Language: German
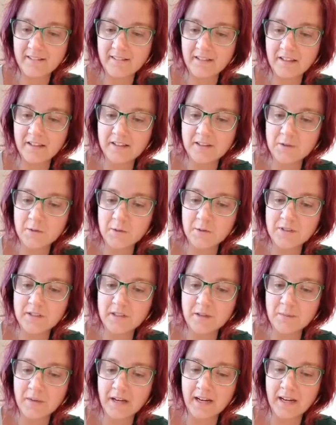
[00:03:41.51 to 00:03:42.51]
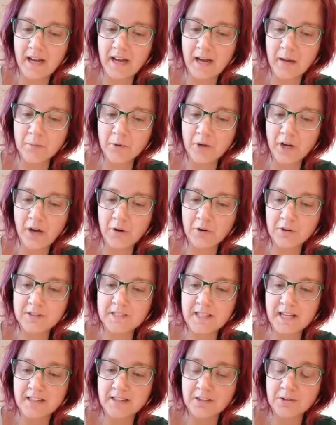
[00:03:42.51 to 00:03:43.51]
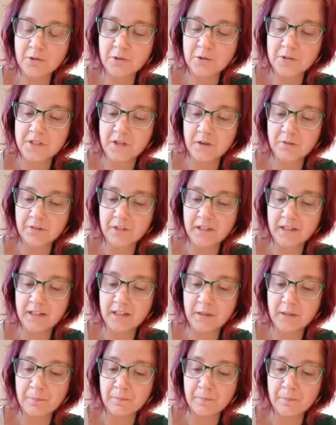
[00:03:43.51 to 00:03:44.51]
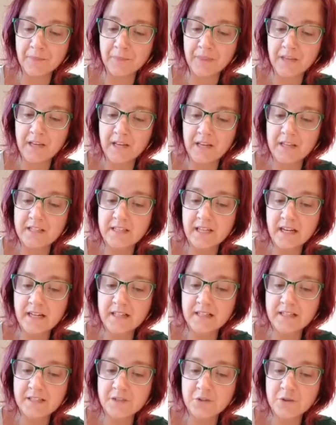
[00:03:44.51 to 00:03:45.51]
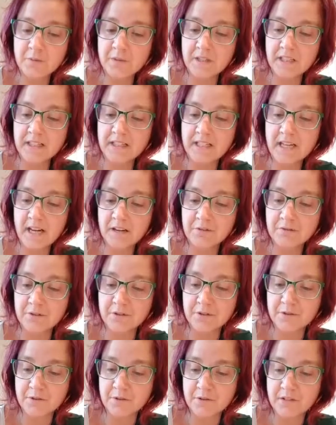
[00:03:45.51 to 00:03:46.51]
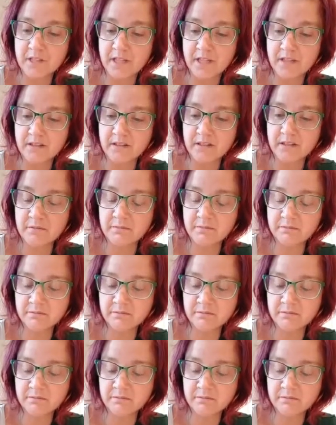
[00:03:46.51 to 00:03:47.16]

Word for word: Ich zog sie in meine Arme und hauchte einen Kuss auf ihre Lippen. Danke, dass du mir den Tag versüßt hast.